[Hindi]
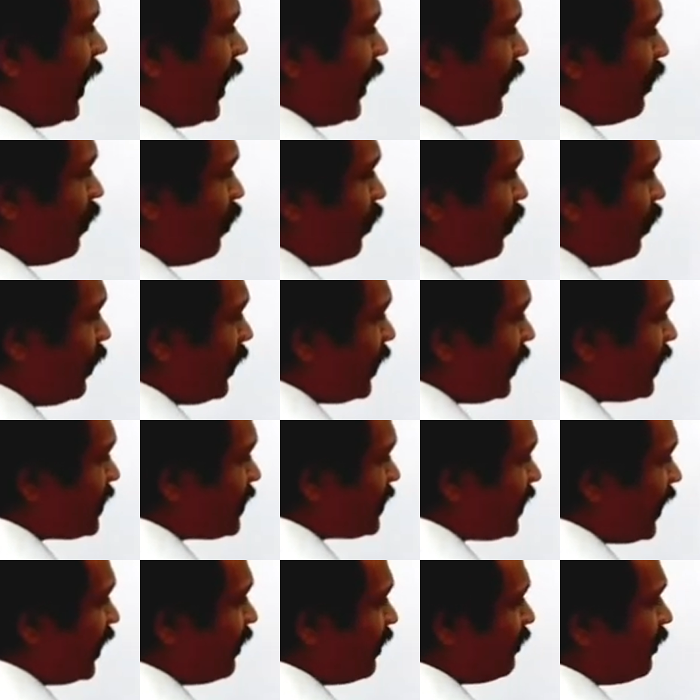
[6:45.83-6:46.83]
एरो और इस
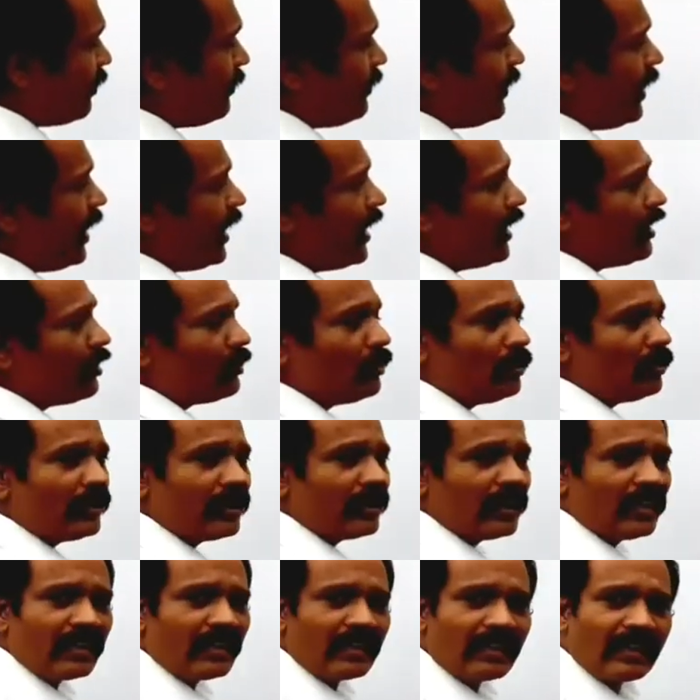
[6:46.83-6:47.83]
साइड में भी एरो
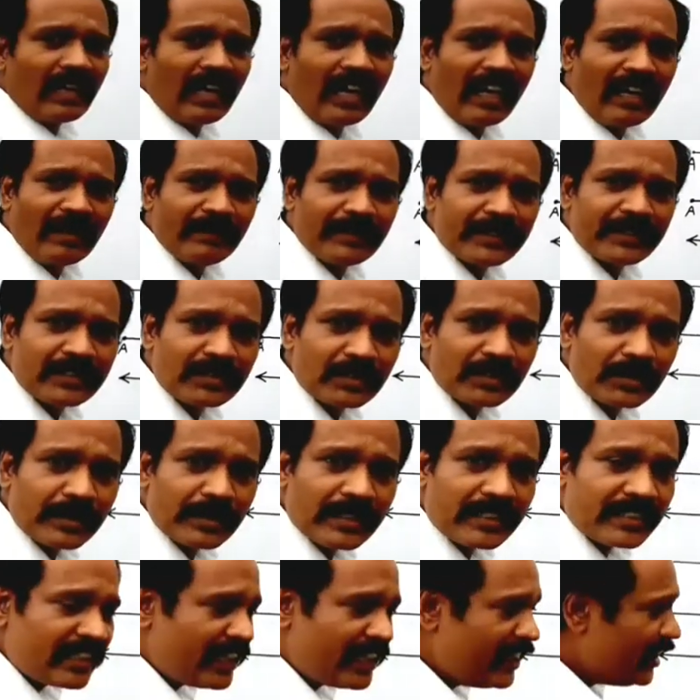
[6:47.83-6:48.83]
अगर रहा बच्चों
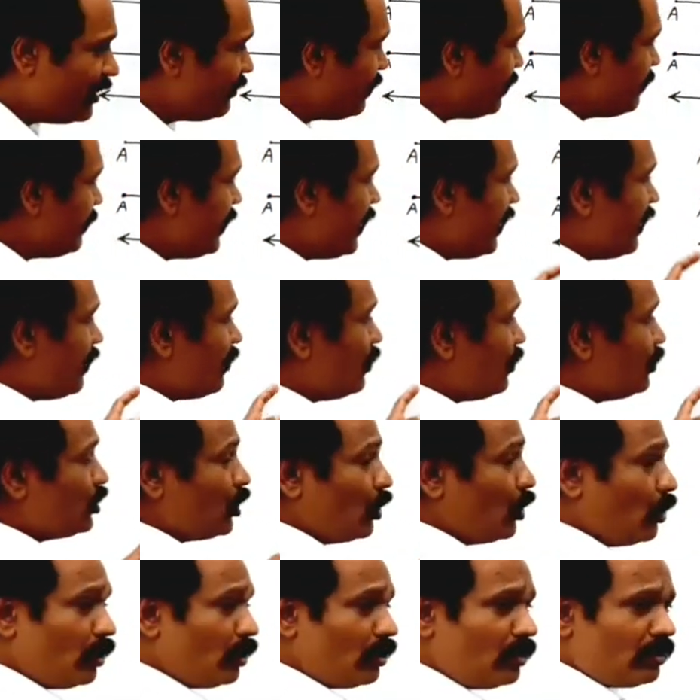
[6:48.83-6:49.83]
इस साइड में भी एरो
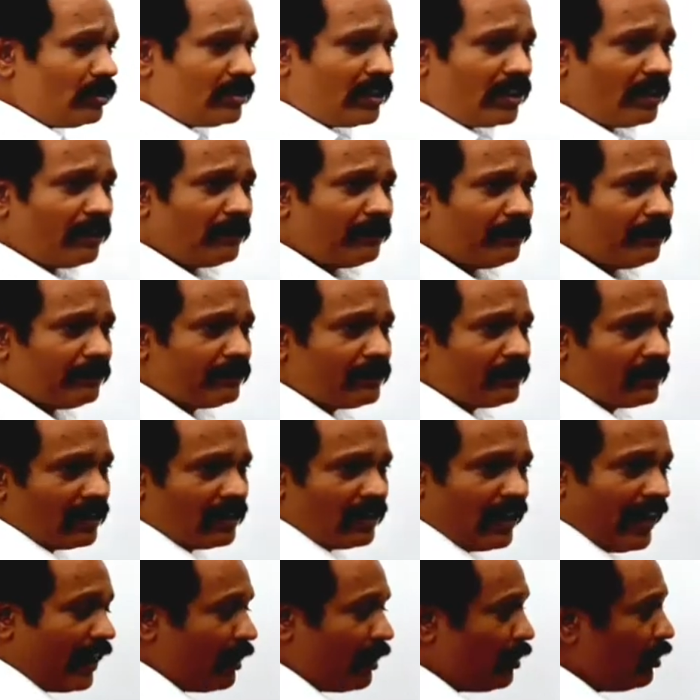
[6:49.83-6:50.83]
दोनों
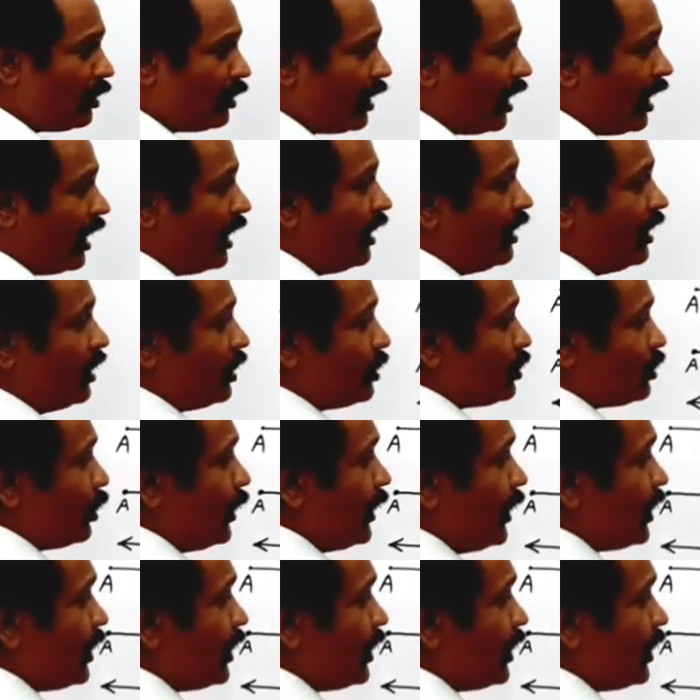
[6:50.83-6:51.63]
तरफ एरो रहा तो